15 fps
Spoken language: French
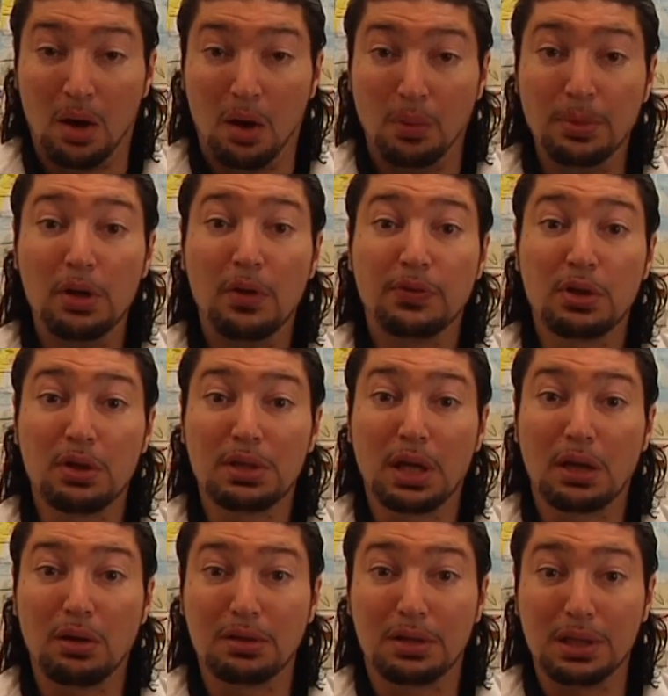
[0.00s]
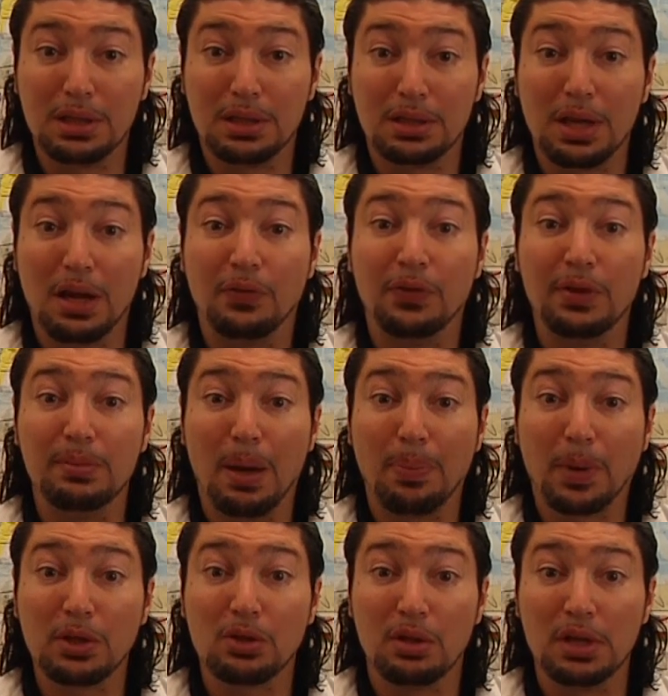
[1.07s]
En 1956, il y a le film La
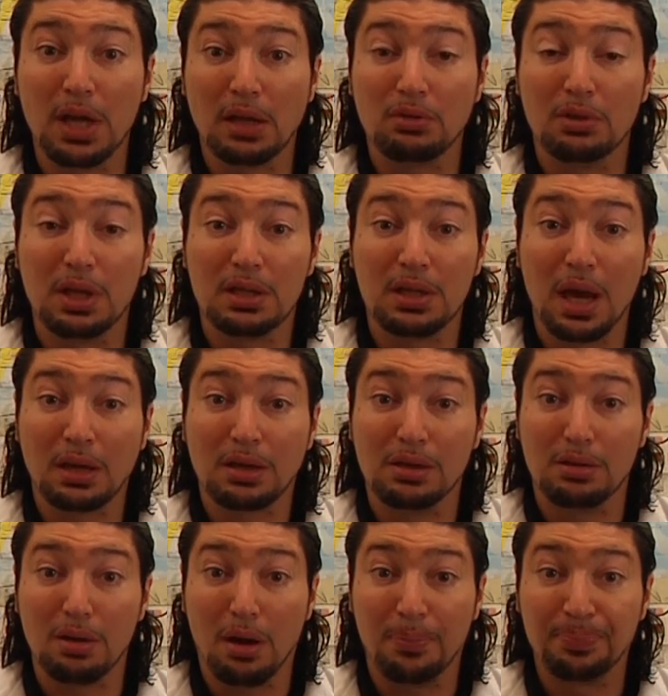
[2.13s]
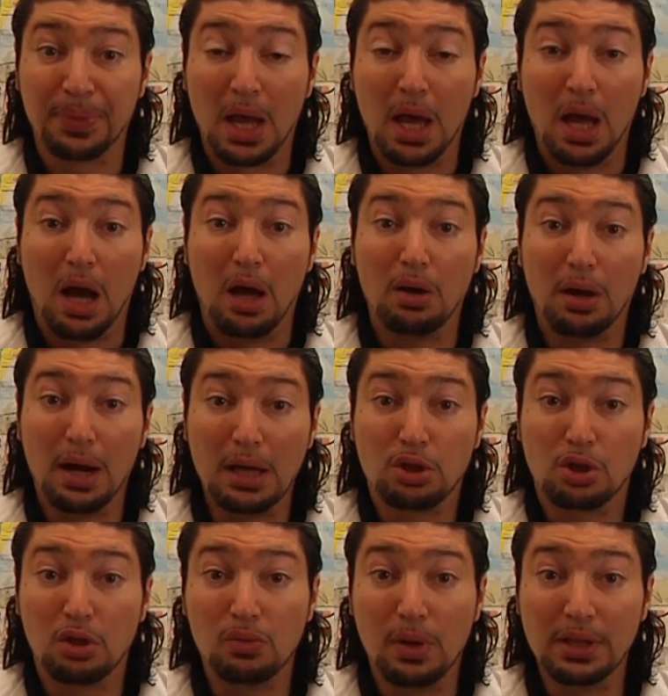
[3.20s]
prisonnière du désert qui sort. Alors là,
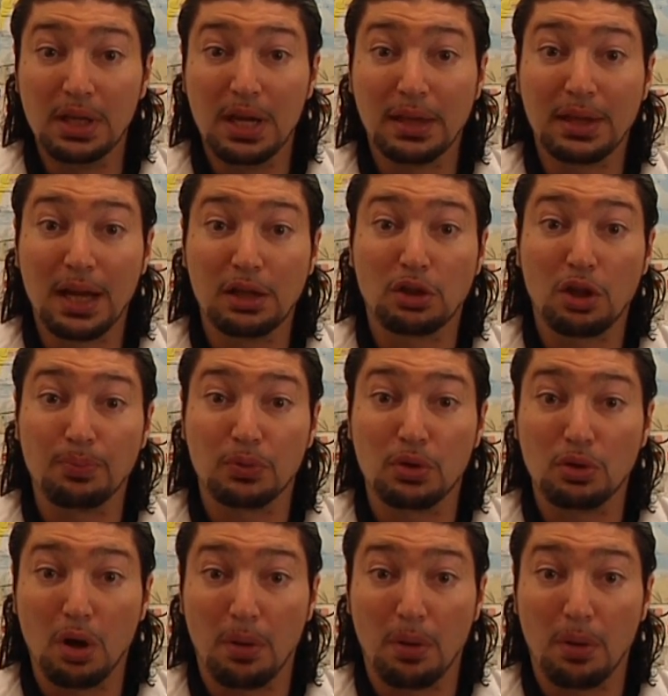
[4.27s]
John Wayne, il atteint le top du